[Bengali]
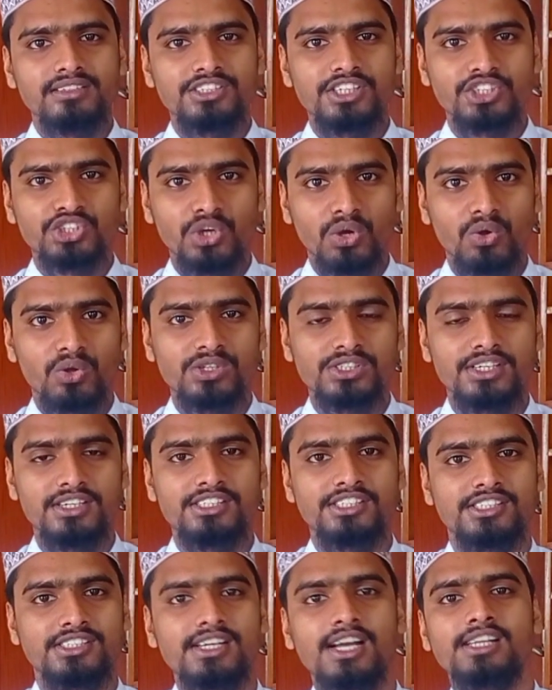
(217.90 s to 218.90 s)
যে সকল
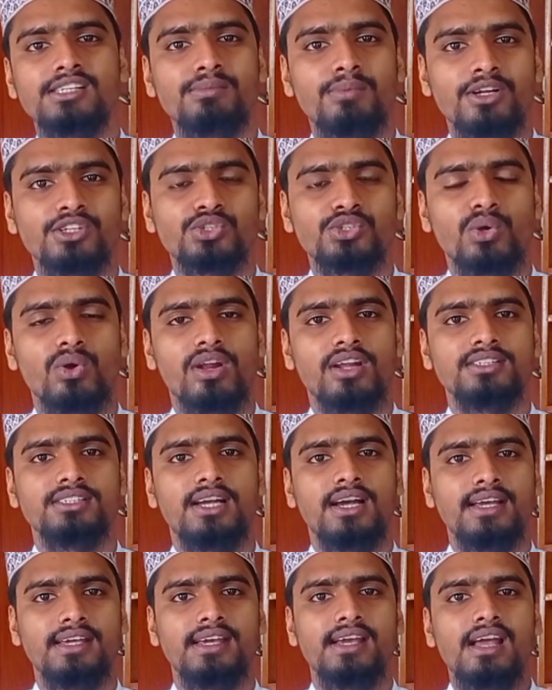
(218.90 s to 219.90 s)
জিনিস চাষবাস করা
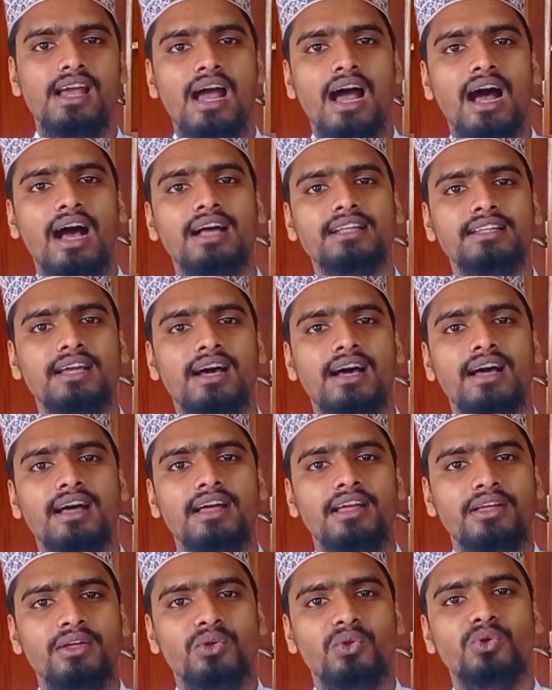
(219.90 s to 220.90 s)
যায় আদা
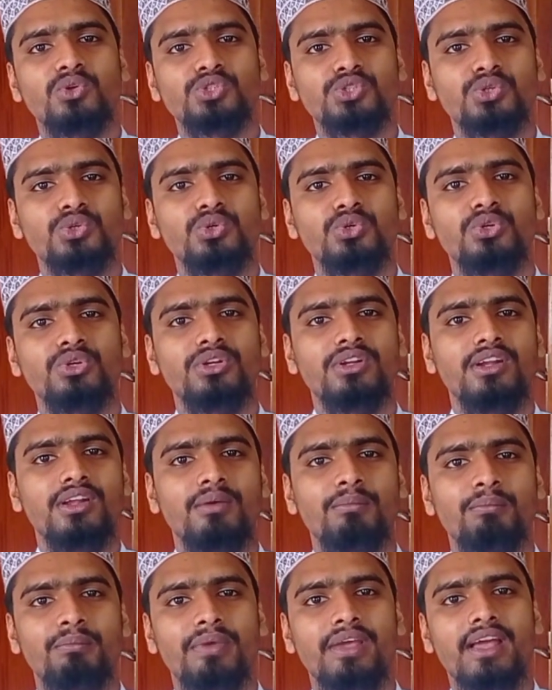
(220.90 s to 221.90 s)
রসুন
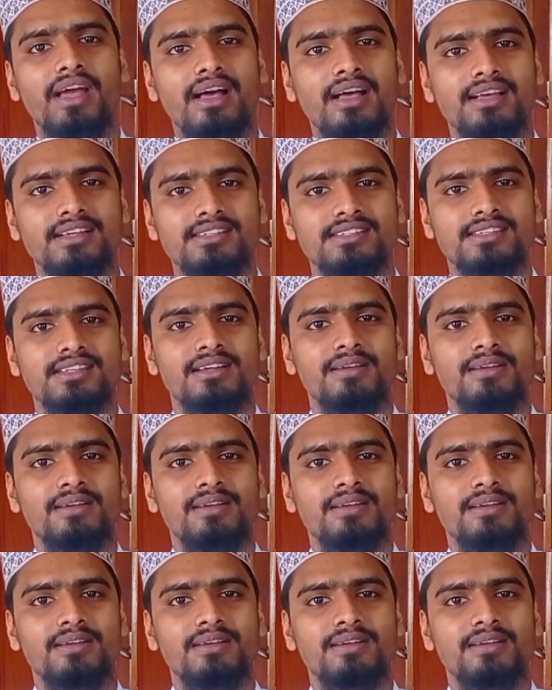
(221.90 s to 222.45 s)
পেঁয়াজ